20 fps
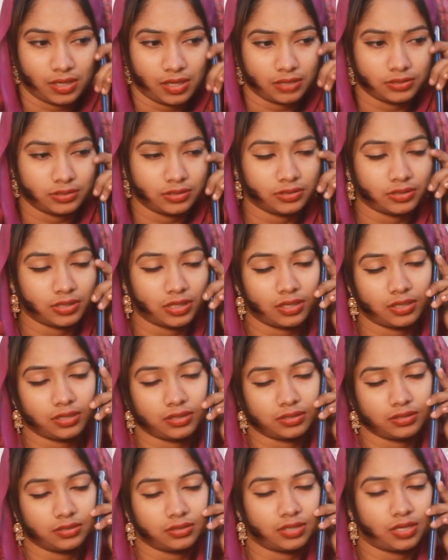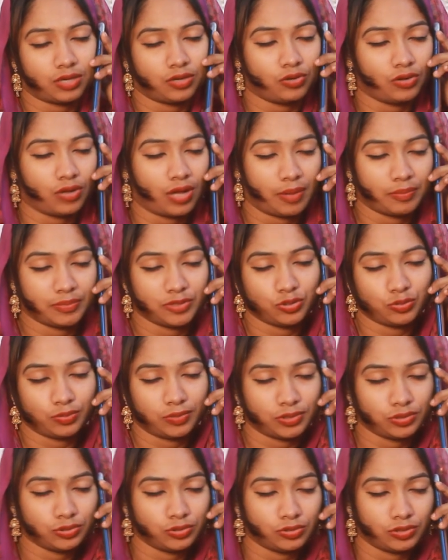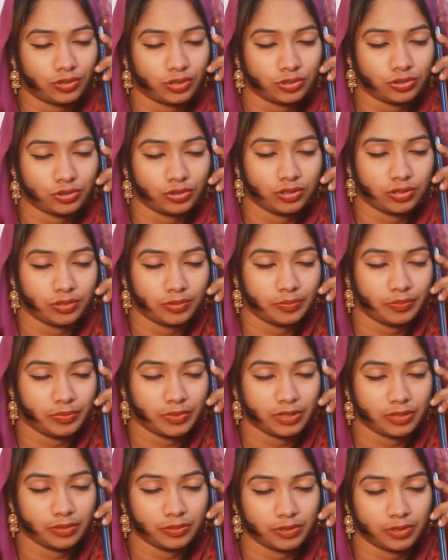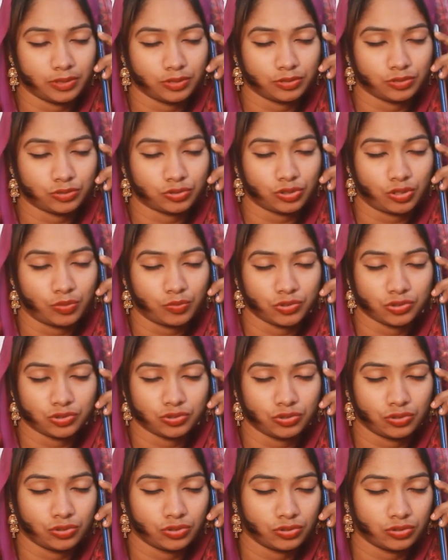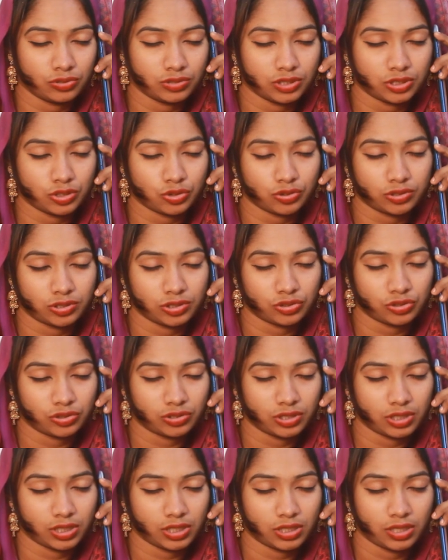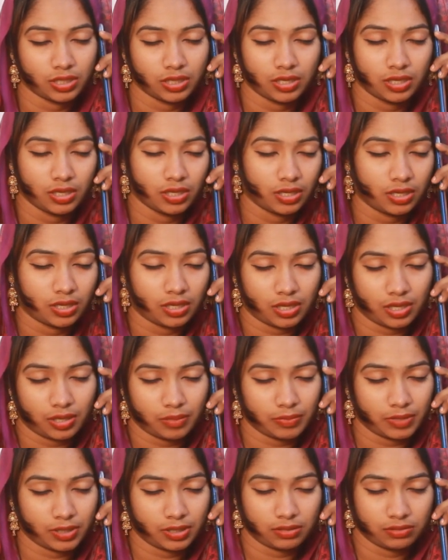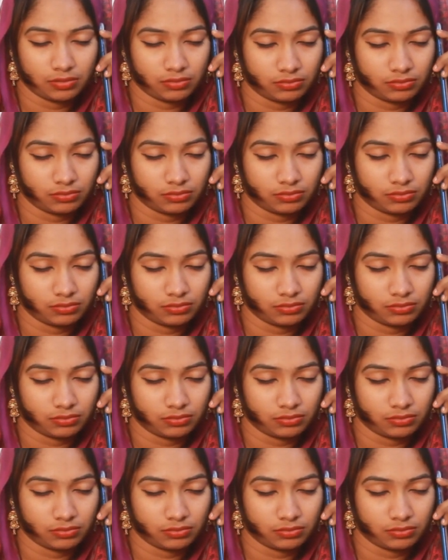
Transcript: আচ্ছা দেখো আমি তোমার জন্য আসলে পৃথিবীর সমস্ত সিচুয়েশনে আমি